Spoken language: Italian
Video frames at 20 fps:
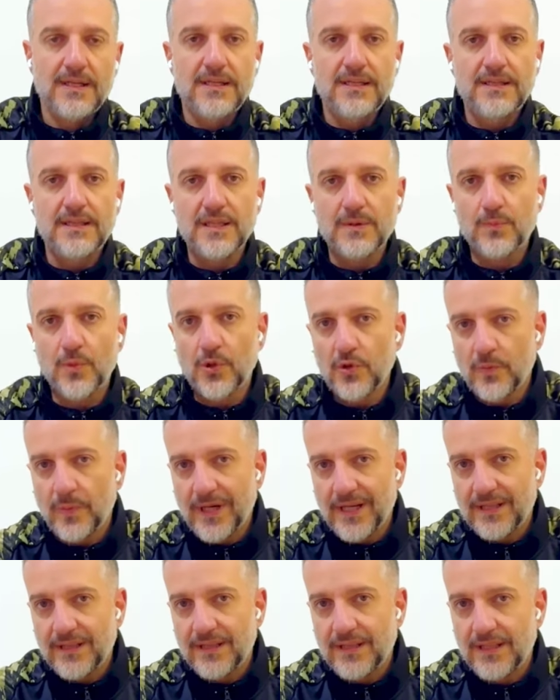di
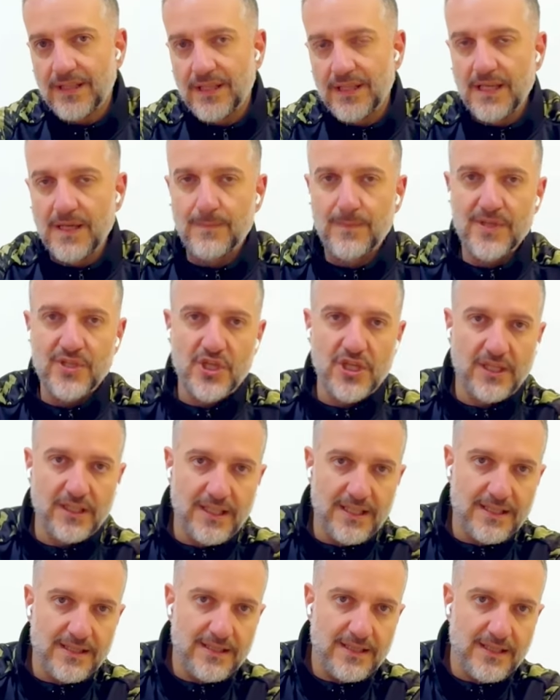monopattini e
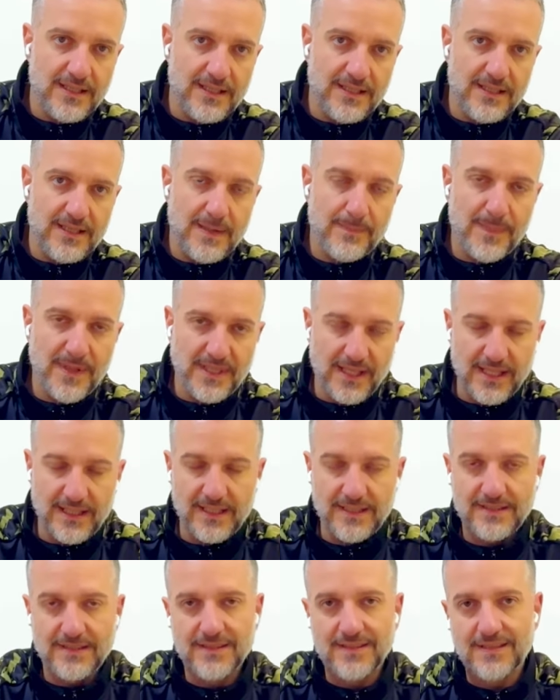biciclette a pedalata
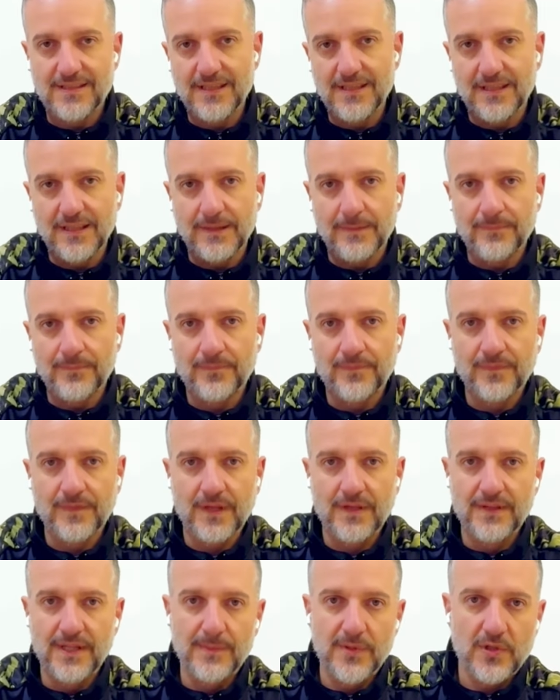assistita.
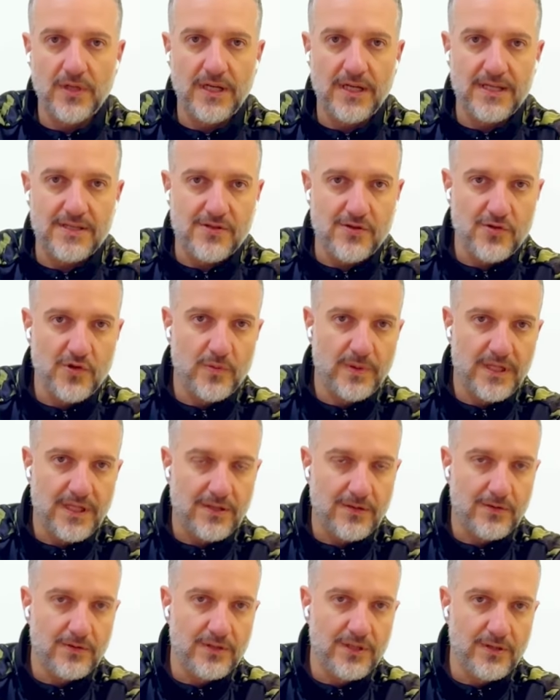Nel mio caso io
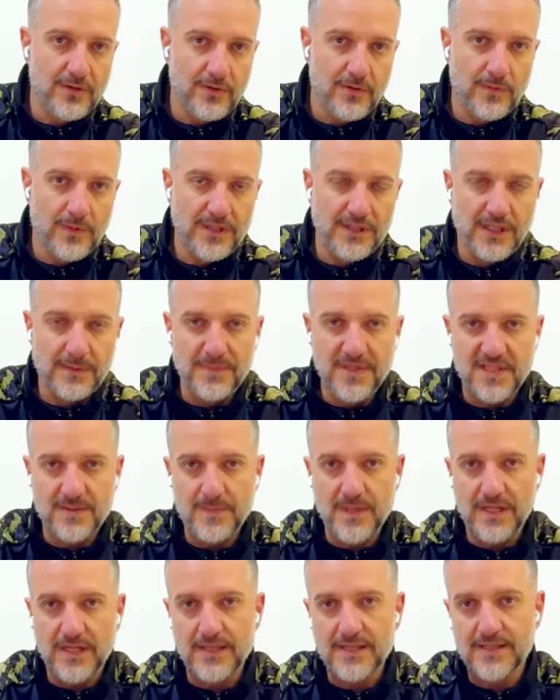parlo di Roma, nella mia
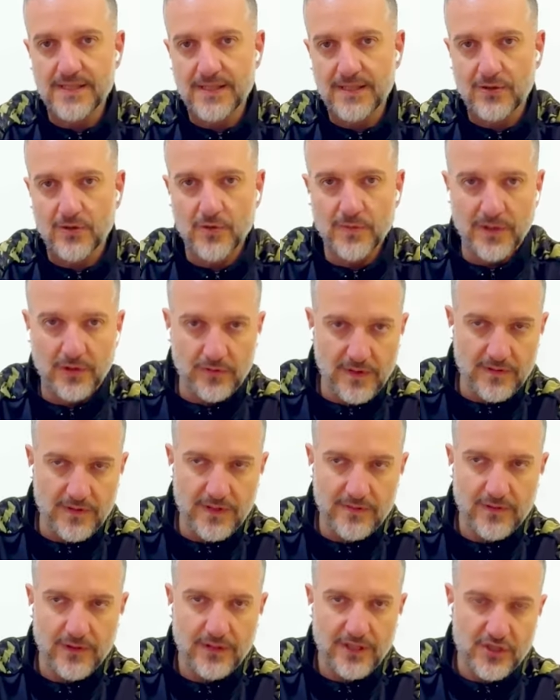esperienza a Roma dove
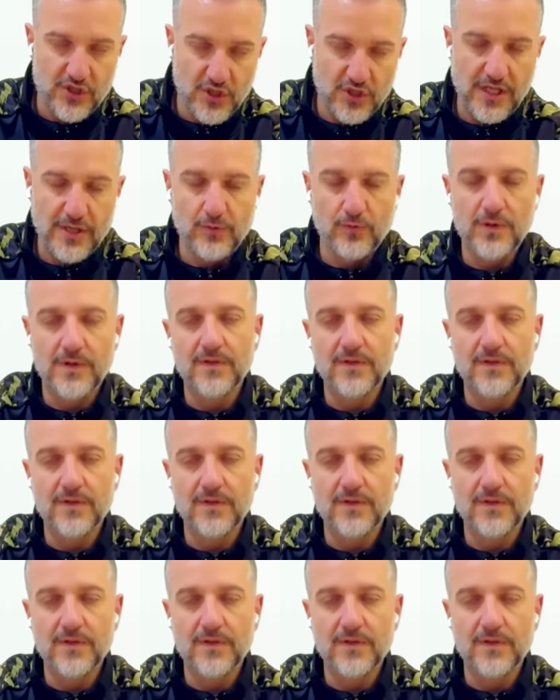vivo, è una città in cui